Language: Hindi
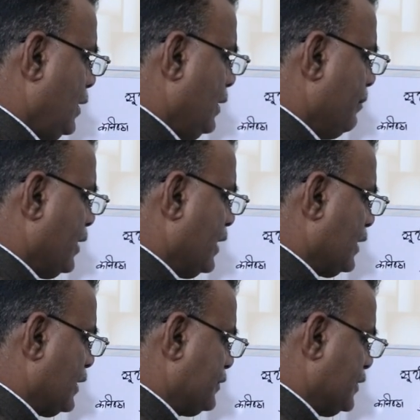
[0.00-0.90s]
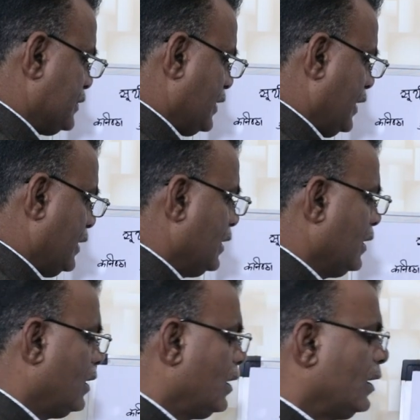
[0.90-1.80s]
ये मंगल का क्षेत्र है
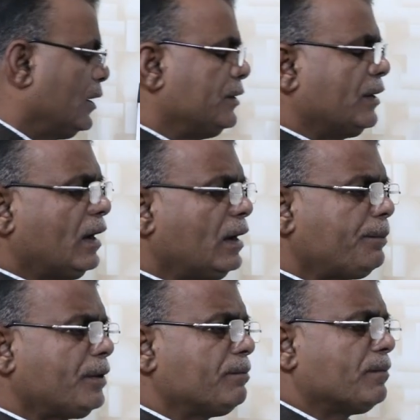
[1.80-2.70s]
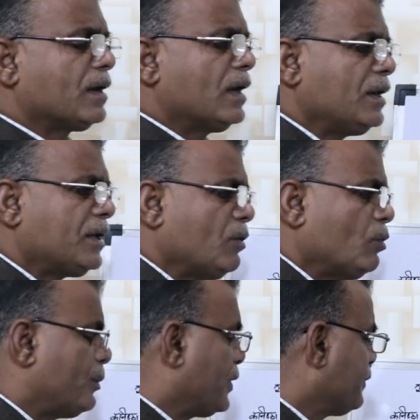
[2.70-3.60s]
यहां पर मंगल के
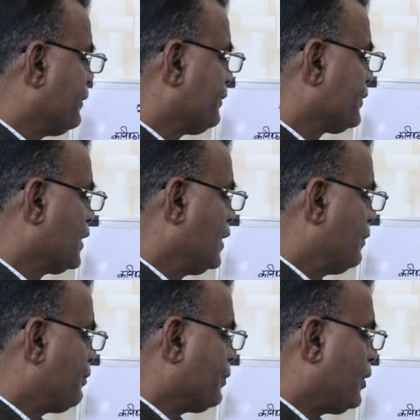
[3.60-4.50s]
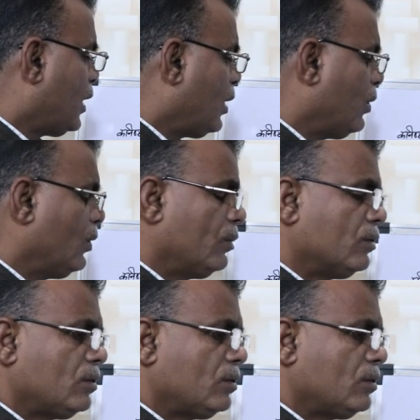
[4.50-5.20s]
ऊपर प्रभाव